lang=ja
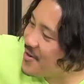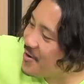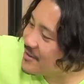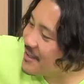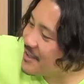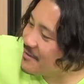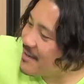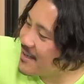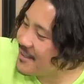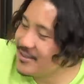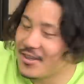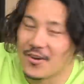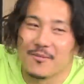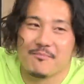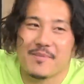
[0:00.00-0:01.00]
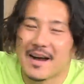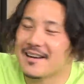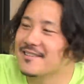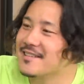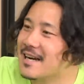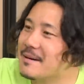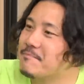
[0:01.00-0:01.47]
両サイドバックの
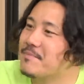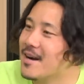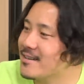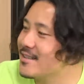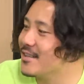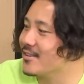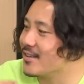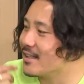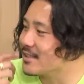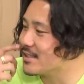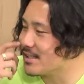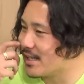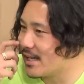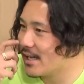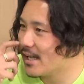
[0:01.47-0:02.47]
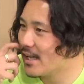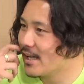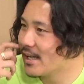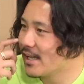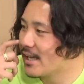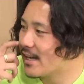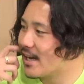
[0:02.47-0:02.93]
バックアッパーぐらいの感じで。
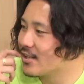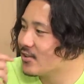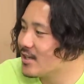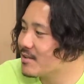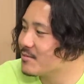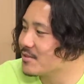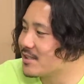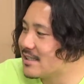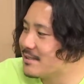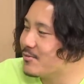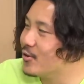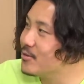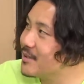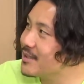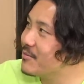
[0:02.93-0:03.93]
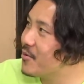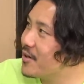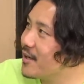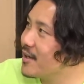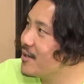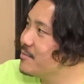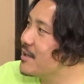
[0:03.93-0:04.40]
はい。あとはもうチームをうまく盛
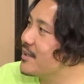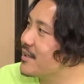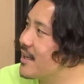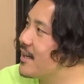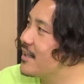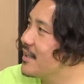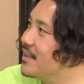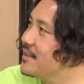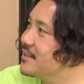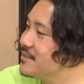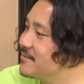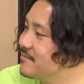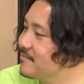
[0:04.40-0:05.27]
り上げるみたいなキャラでいいです。